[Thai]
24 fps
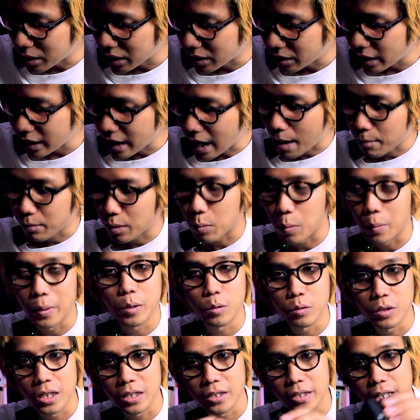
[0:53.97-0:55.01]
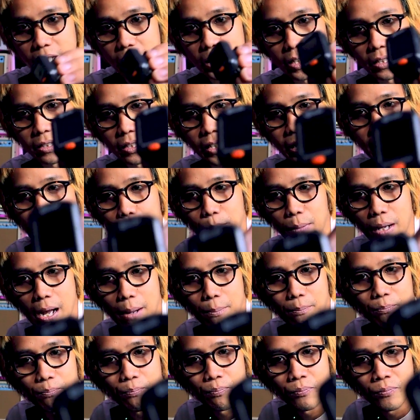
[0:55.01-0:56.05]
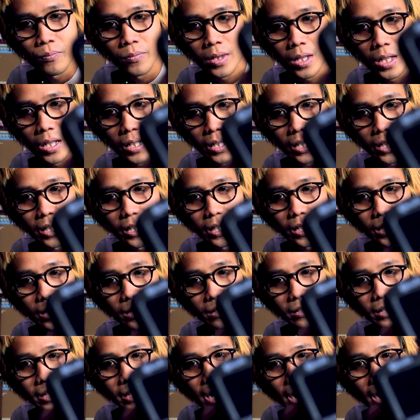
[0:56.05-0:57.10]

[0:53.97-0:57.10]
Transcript: มีสีดำผมให้ดูเฉดสีนี่สีดำครับนี่สี